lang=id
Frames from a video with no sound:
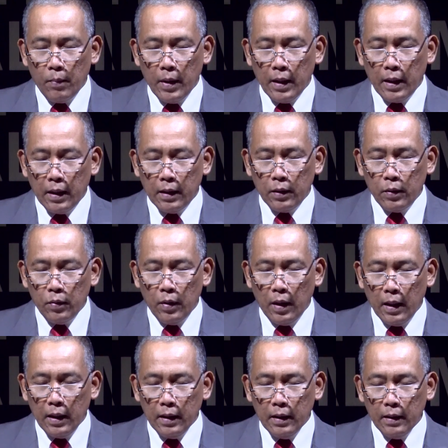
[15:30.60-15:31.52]
kebaikan
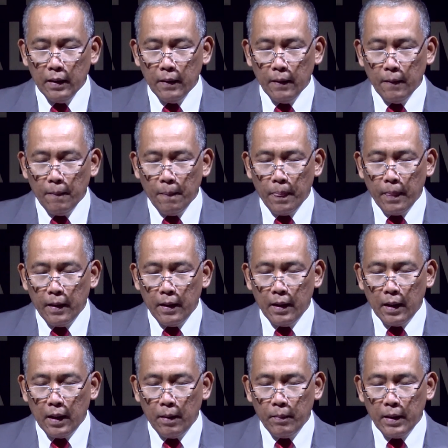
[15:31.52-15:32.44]
Tuhan
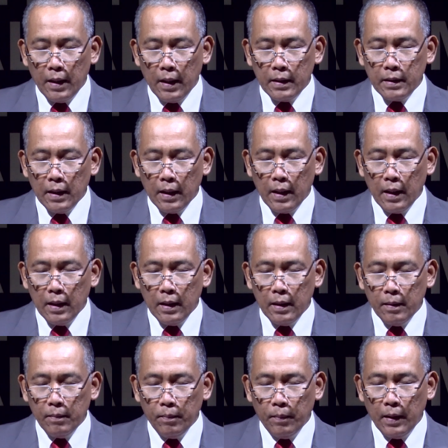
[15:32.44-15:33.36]
yang kami
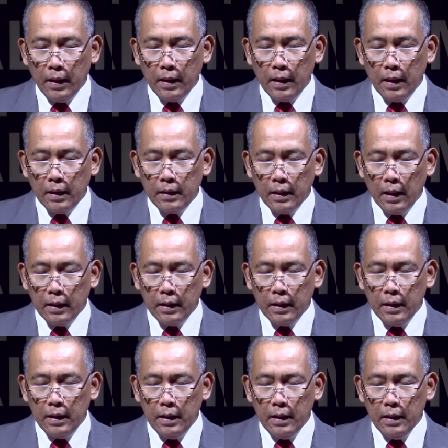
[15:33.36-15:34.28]
rasakan pada
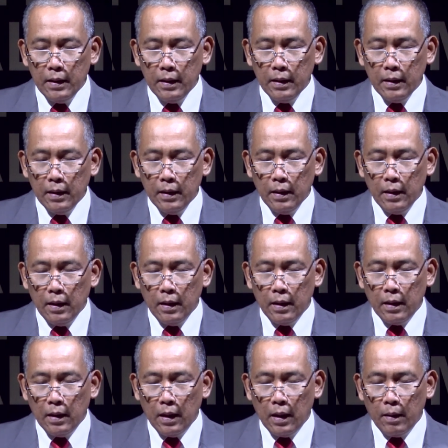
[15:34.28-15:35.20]
saat ini
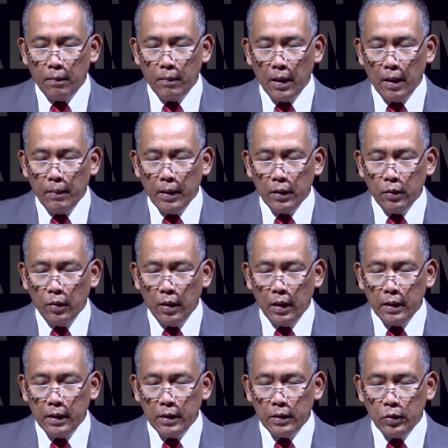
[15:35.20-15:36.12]
dalam nama
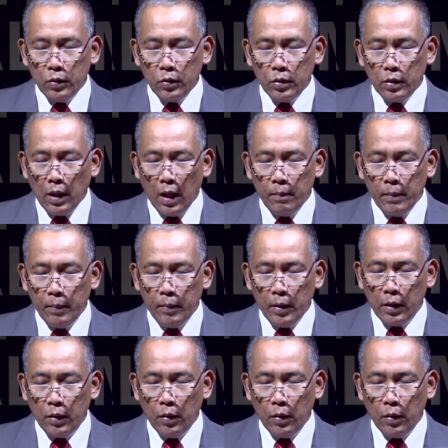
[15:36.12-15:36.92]
Tuhan Yesus kami